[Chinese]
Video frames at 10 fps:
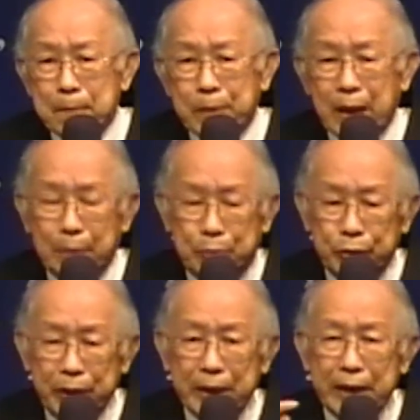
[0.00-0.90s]
他不
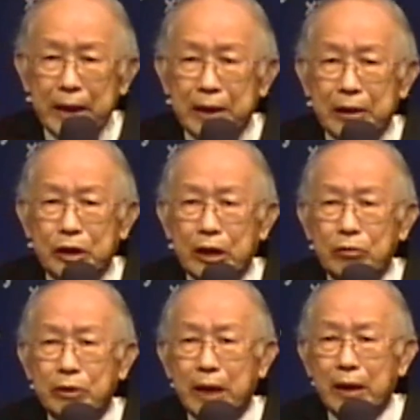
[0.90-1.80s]
愿意一人沉
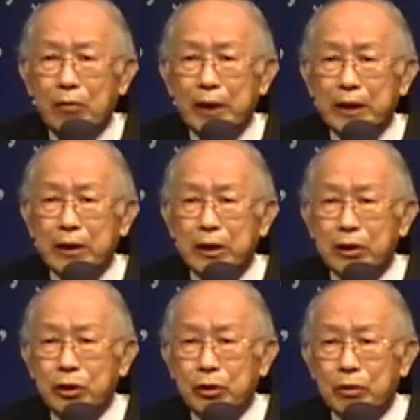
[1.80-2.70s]
沦，他要万人得
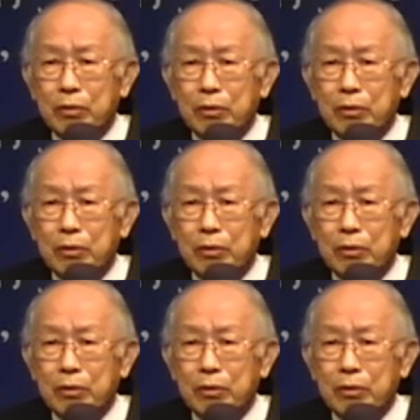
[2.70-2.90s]
救，